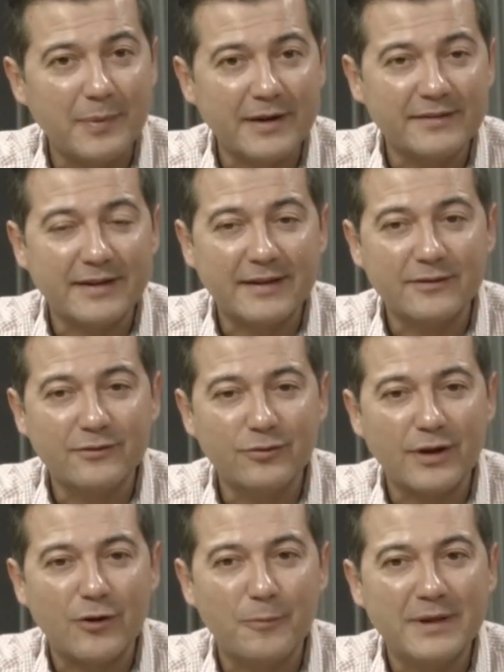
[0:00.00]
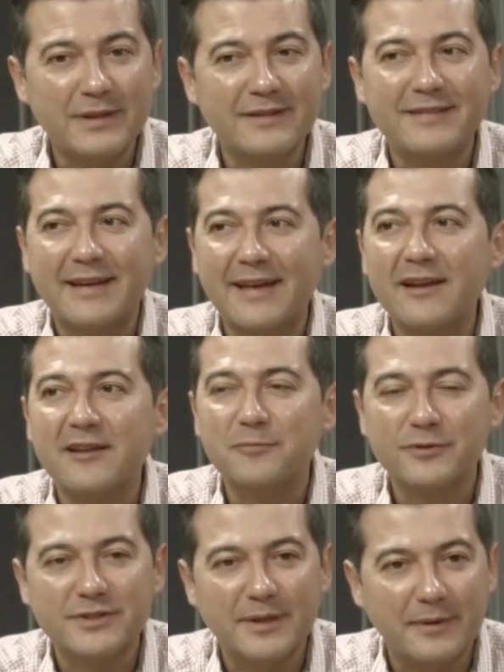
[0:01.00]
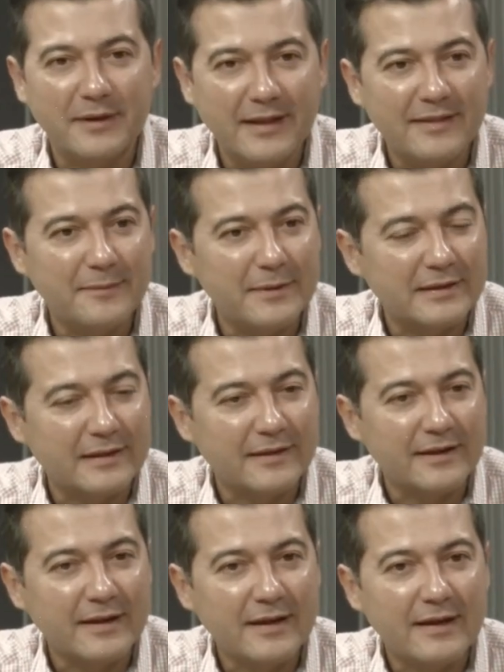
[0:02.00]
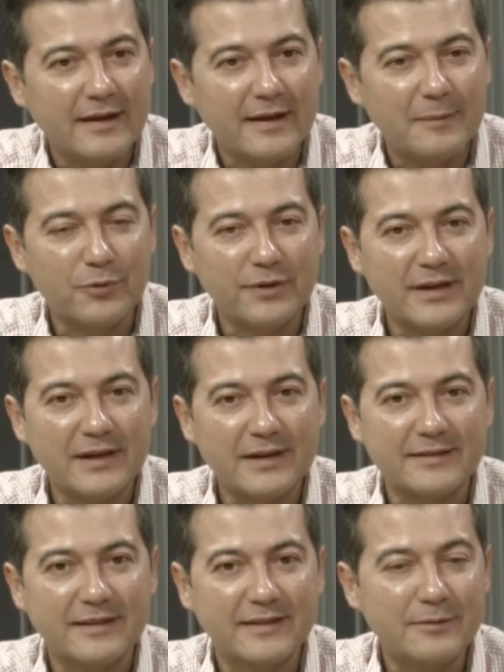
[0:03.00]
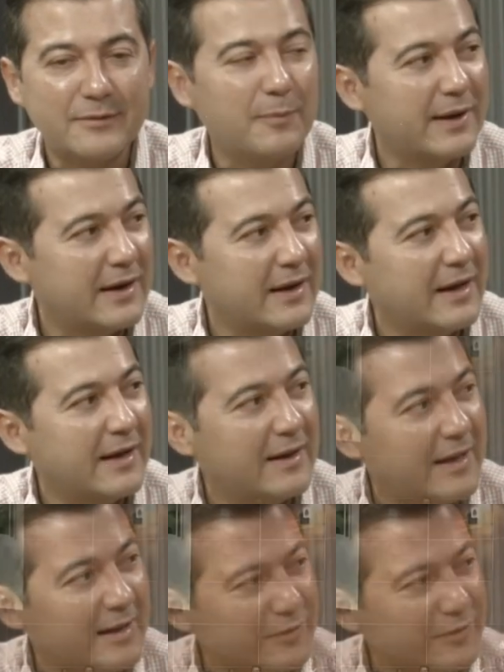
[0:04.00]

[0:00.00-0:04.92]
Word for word: Me parece que esto que comentas de qué responsabilidad debe tener el poder legislativo para